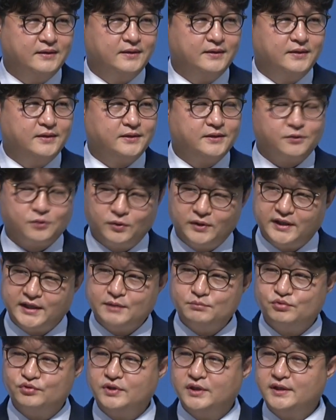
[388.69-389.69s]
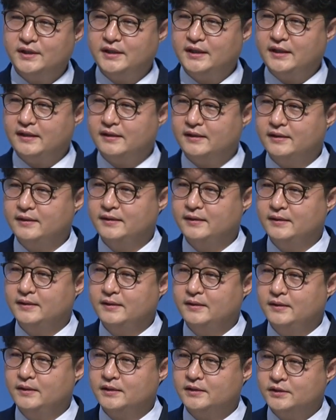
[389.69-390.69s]
그 고난의 무게에
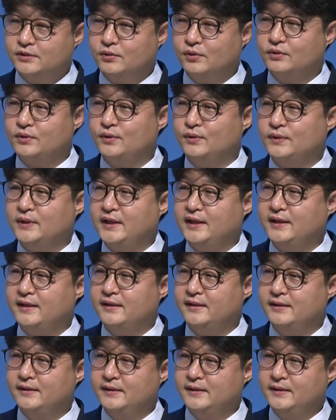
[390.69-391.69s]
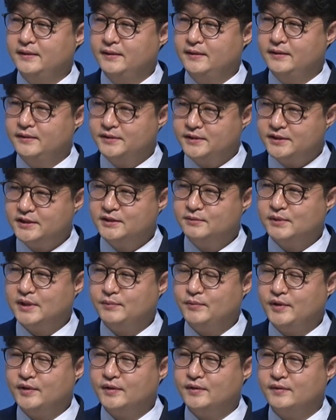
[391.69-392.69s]
그 고통에
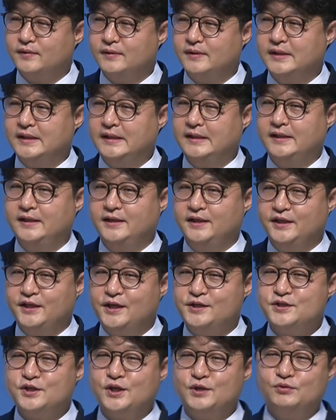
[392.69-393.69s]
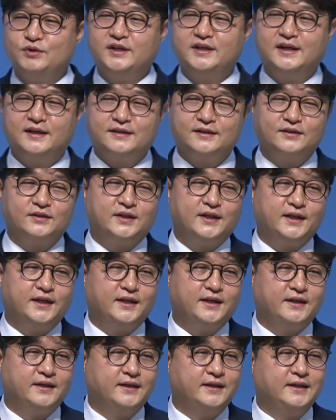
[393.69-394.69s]
신음하며 예전에 우리가
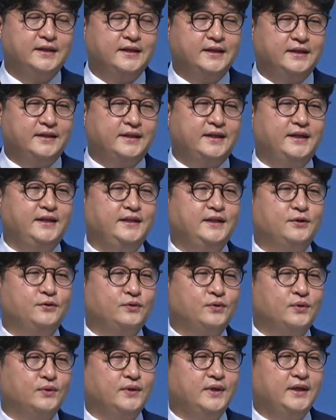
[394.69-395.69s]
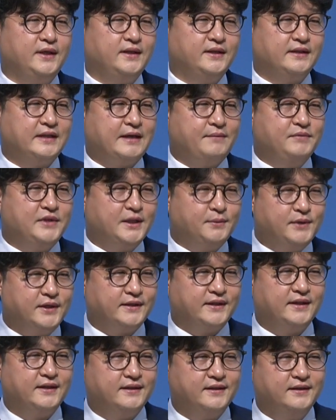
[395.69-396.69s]
그렇게 타인의 고통에
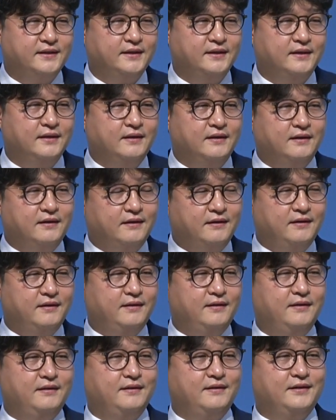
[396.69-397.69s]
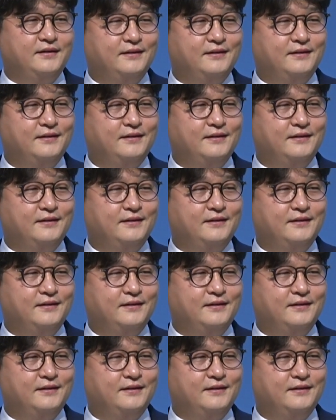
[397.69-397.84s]
담담하게 아